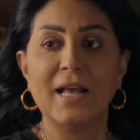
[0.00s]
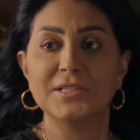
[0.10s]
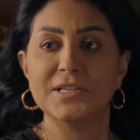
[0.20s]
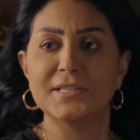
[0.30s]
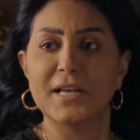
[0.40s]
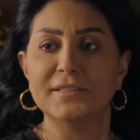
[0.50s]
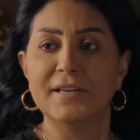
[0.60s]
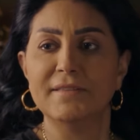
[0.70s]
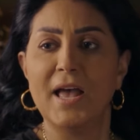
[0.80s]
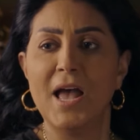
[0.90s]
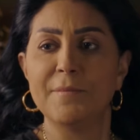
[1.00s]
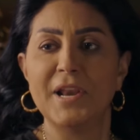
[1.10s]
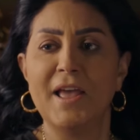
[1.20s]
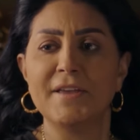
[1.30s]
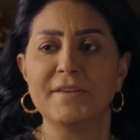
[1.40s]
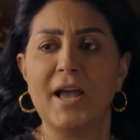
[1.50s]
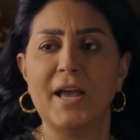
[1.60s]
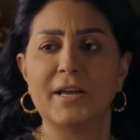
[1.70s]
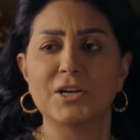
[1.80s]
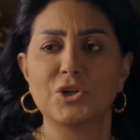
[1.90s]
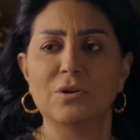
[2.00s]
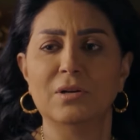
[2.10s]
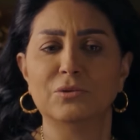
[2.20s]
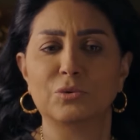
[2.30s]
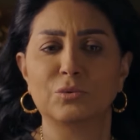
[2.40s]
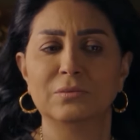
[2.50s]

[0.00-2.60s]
عندي استعداد أعمل أي حاجة عشان خاطره